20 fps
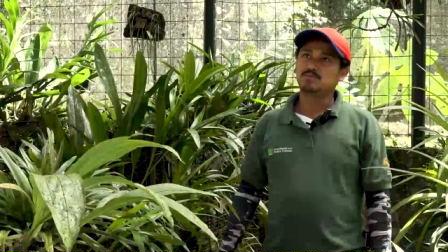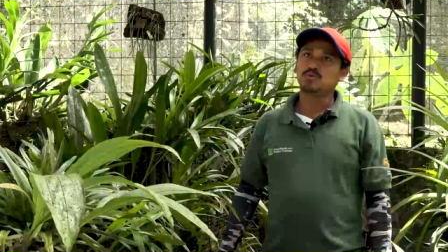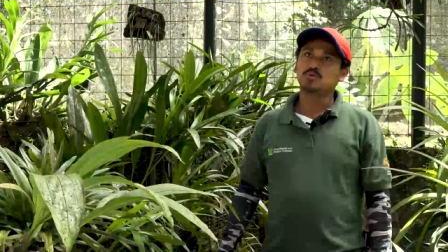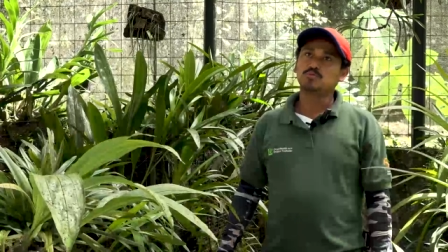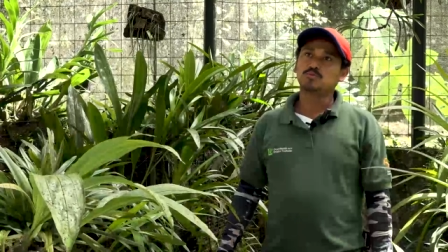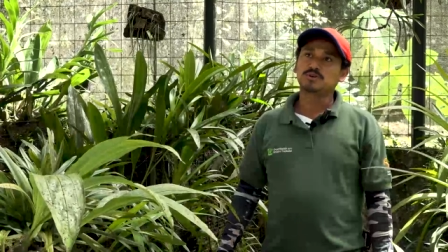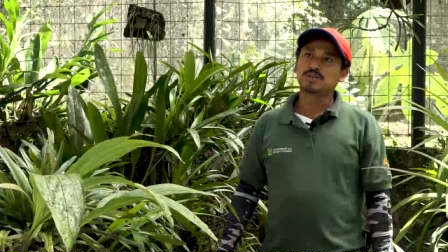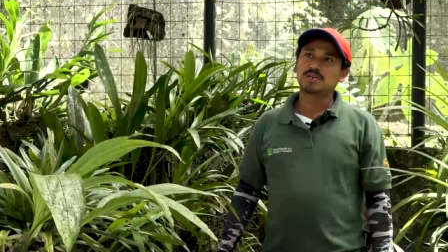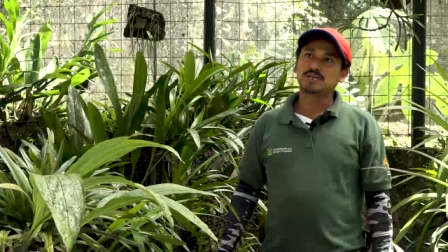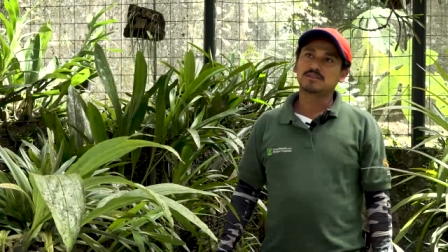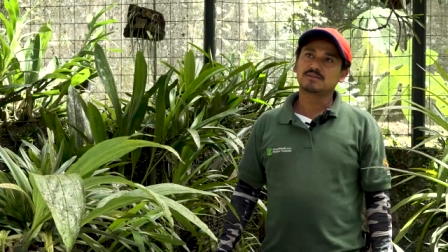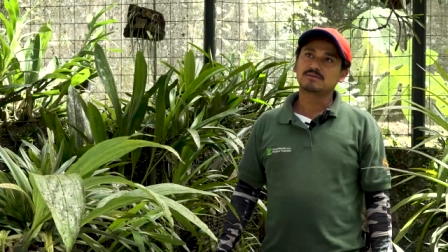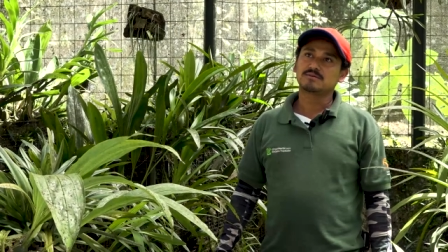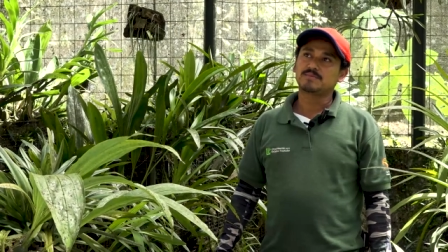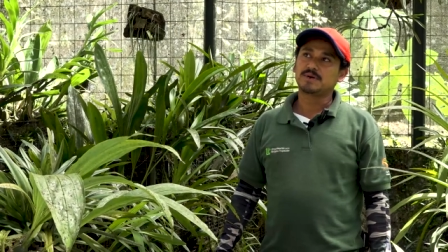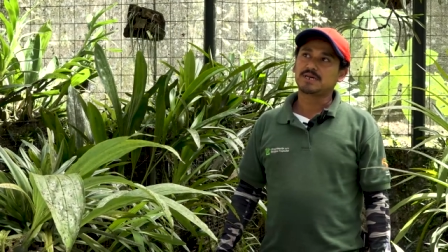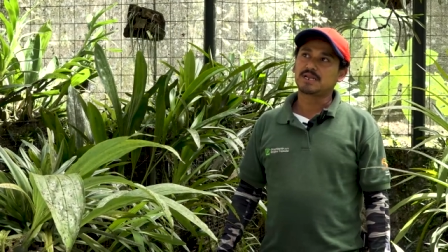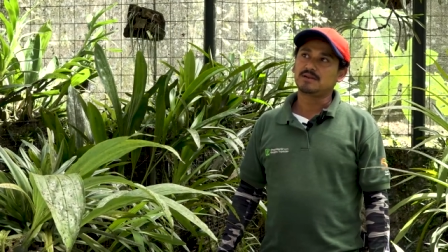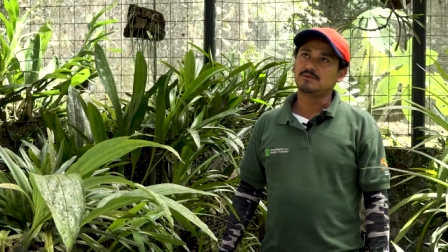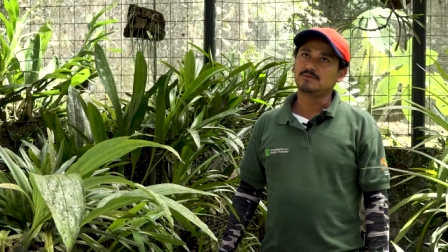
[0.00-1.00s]
muy bonito
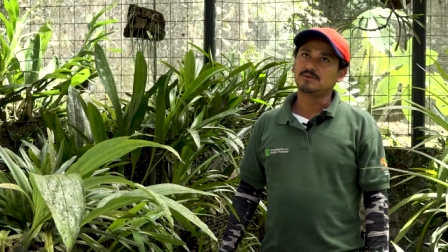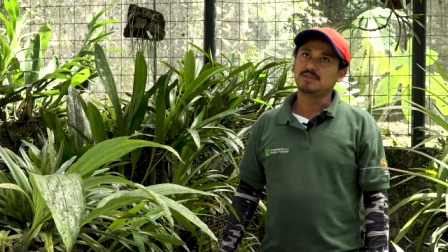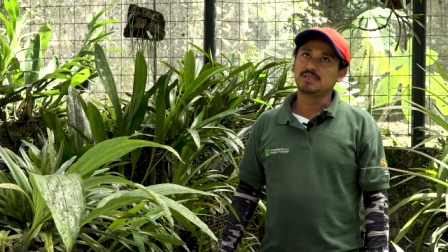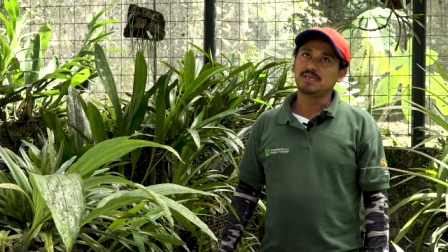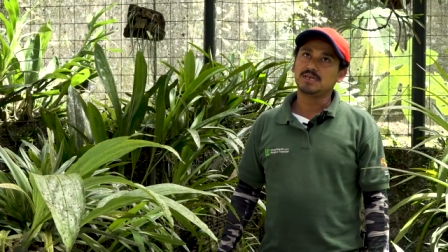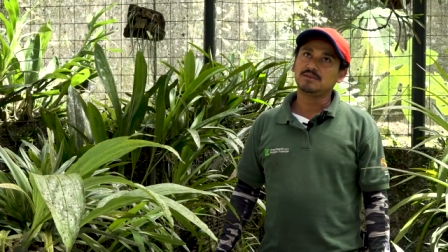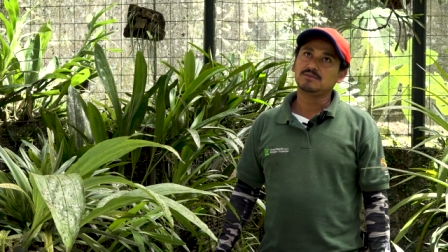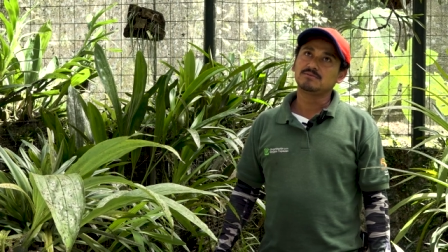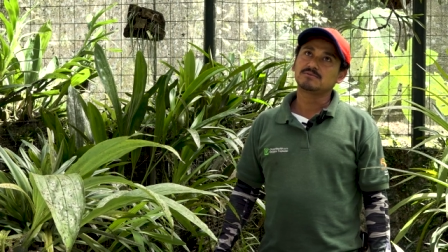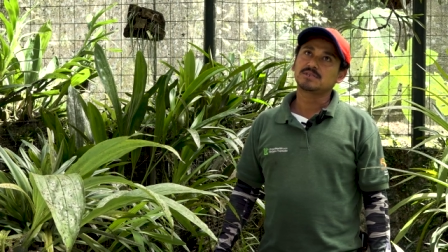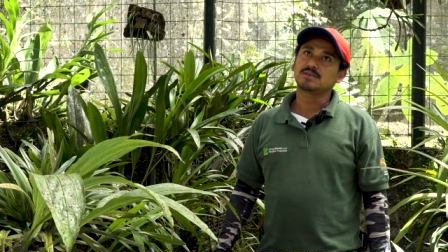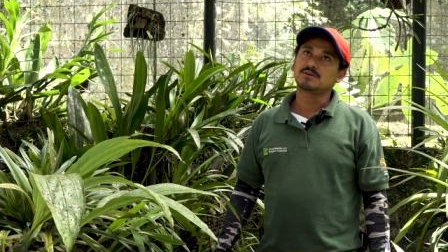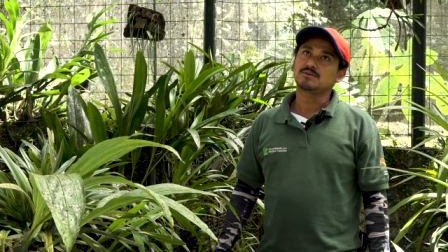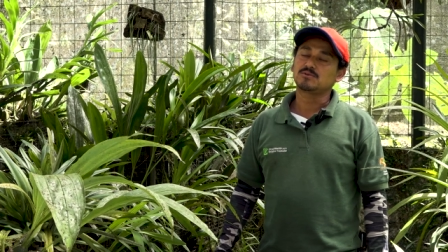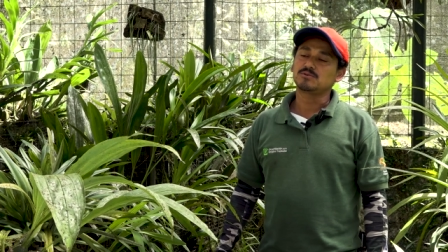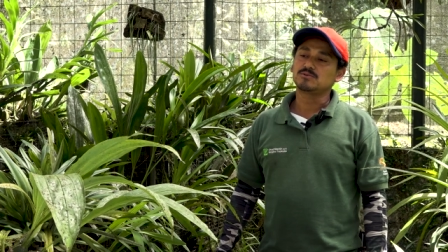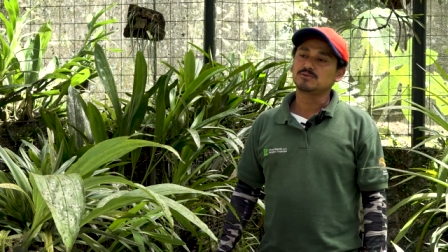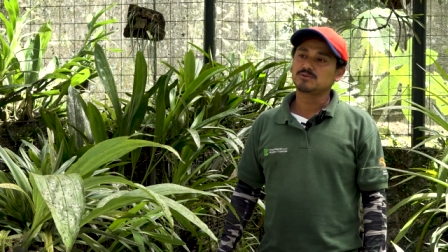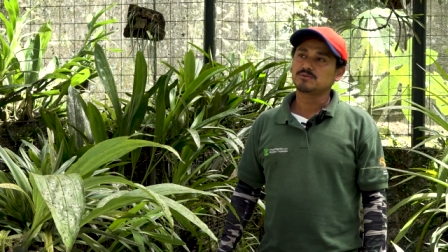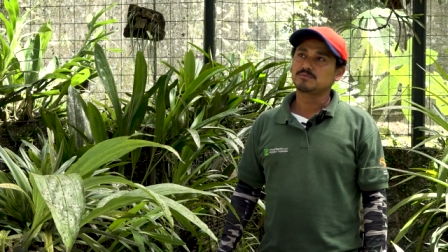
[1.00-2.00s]
para los niños,
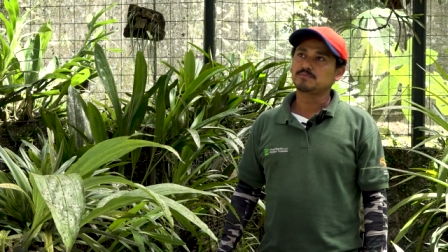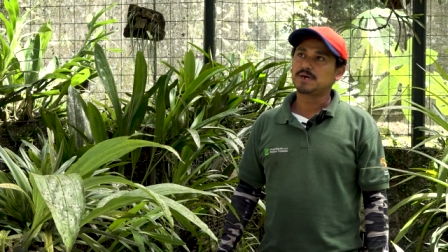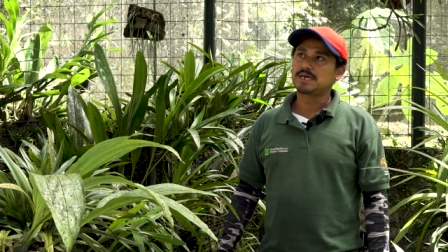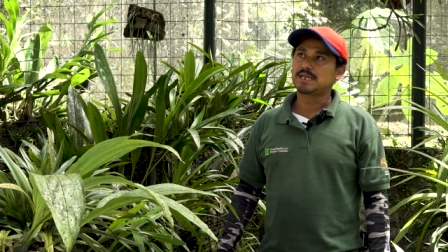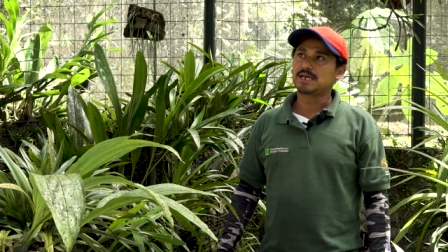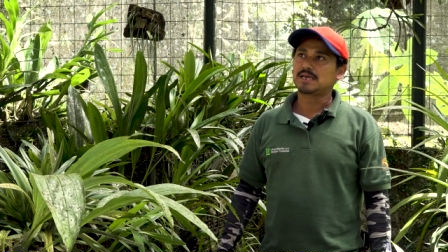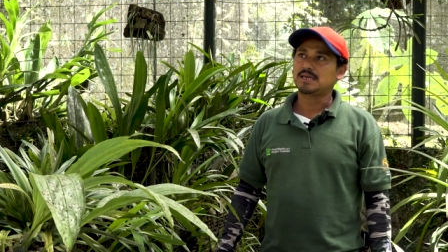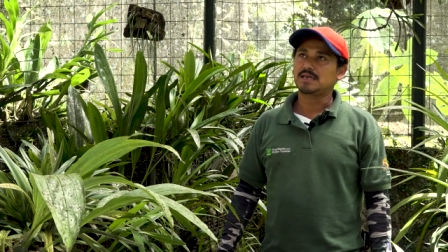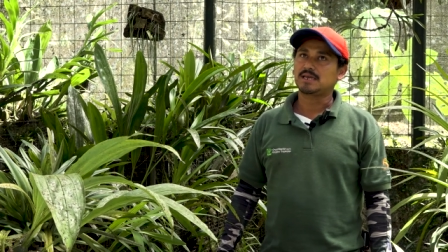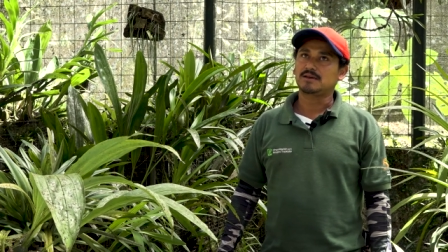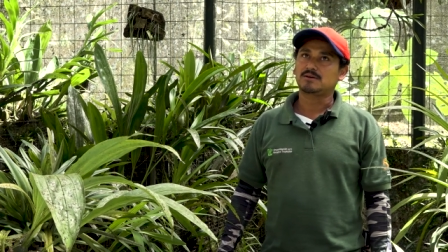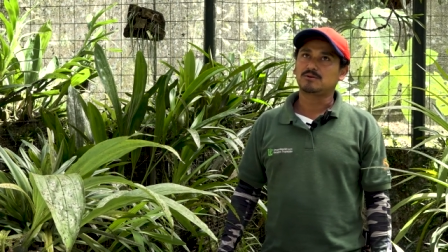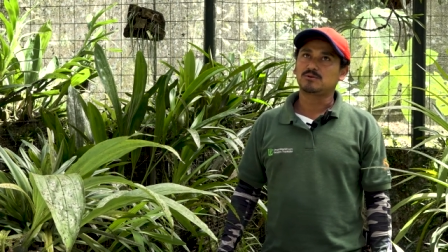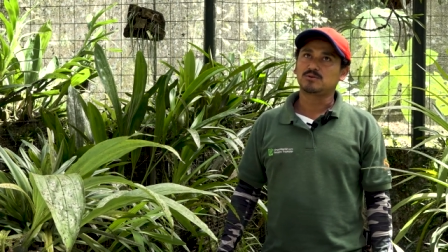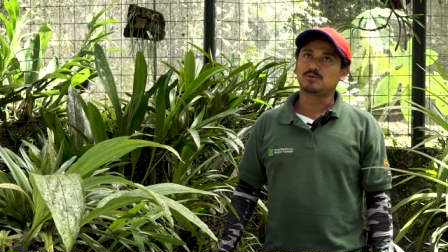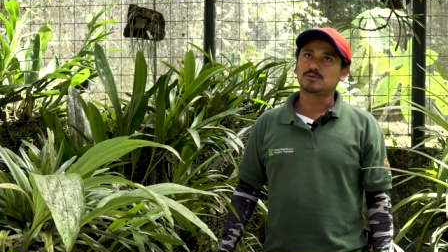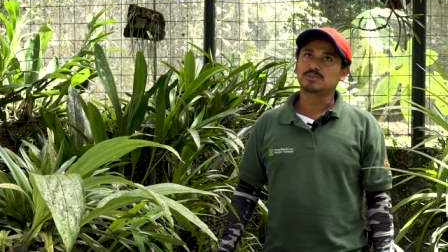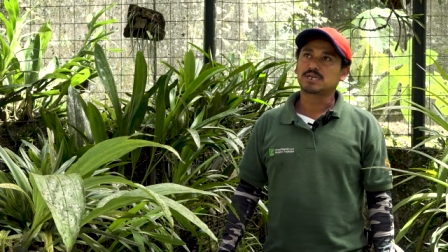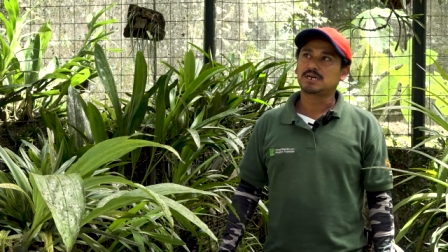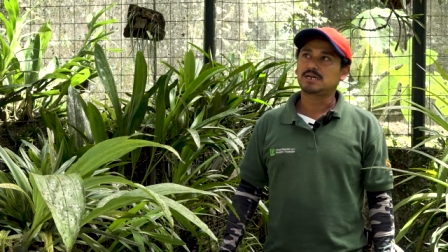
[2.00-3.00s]
incluso para que
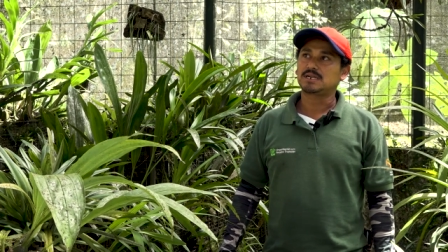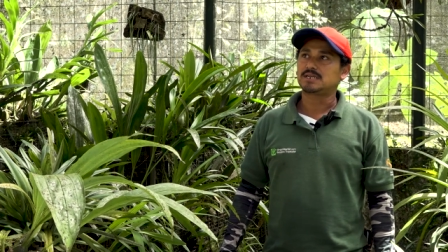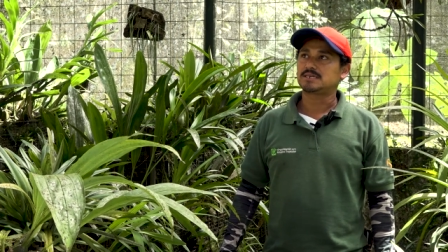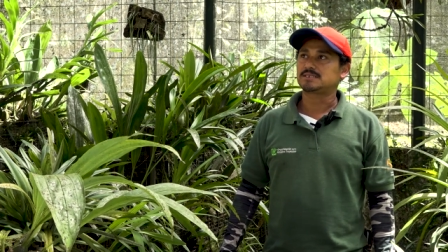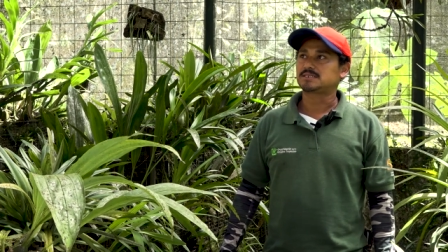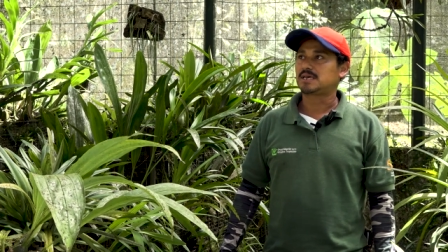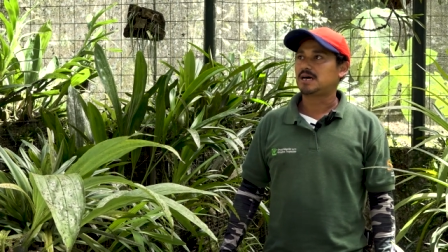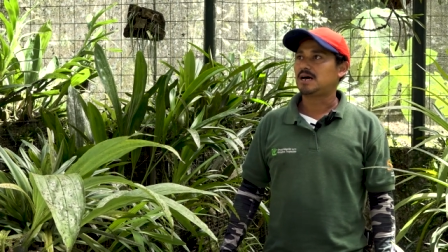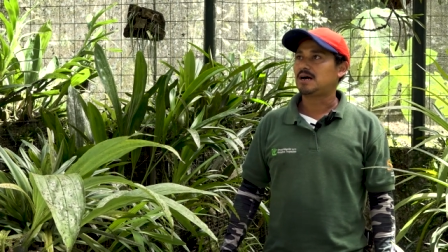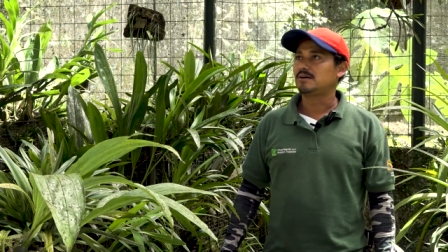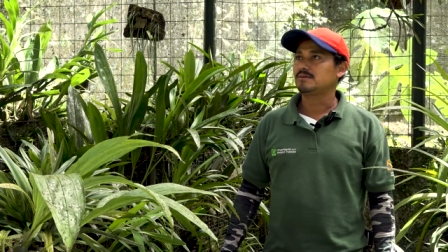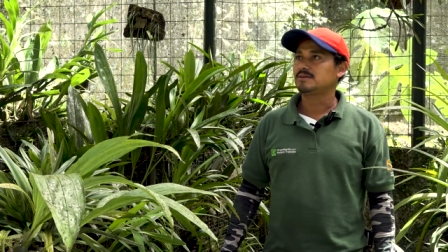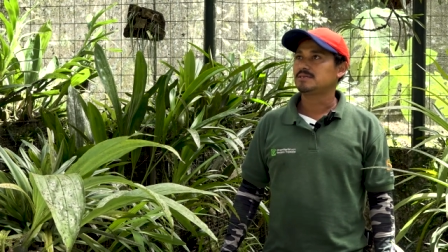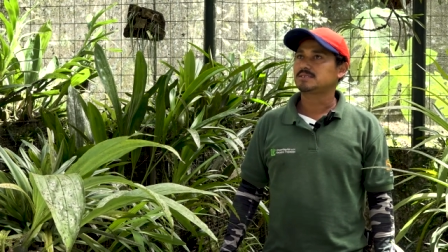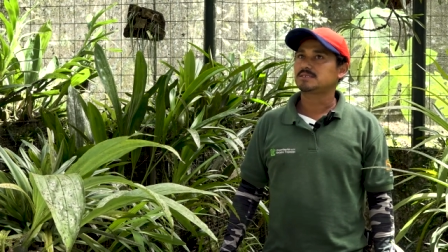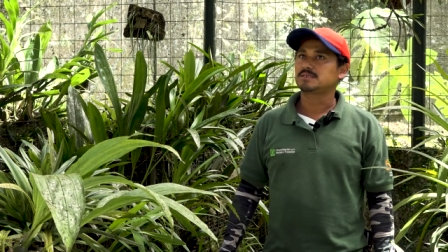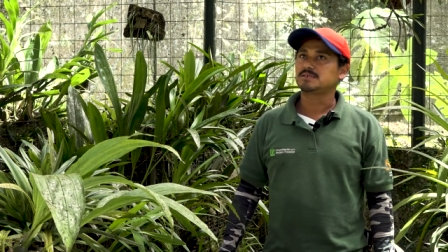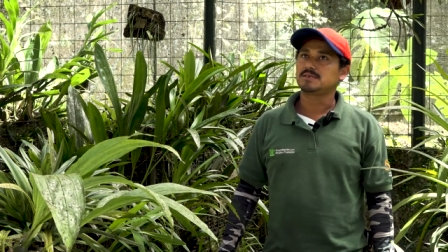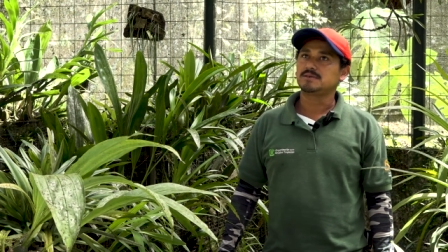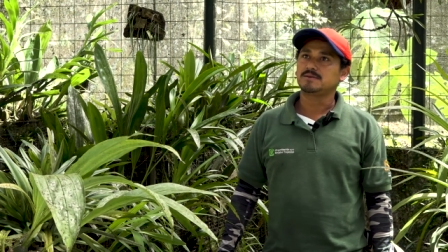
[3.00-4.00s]
conozcan las
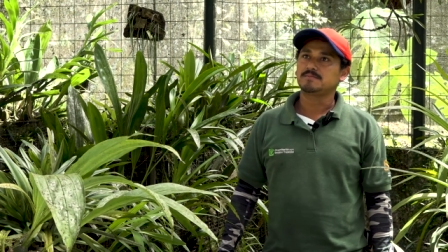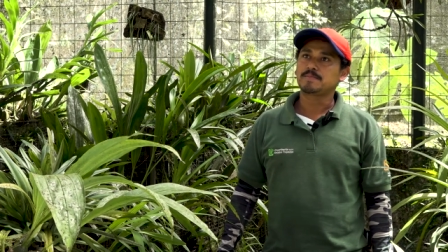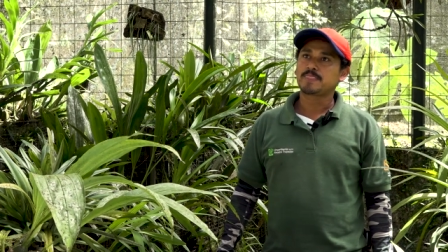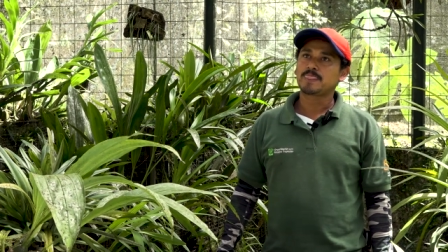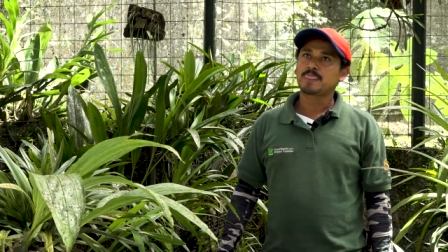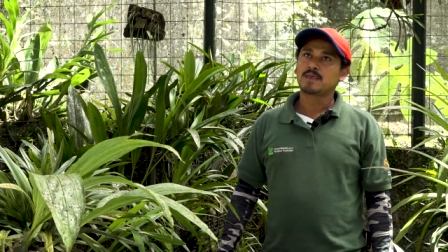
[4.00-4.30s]
aves y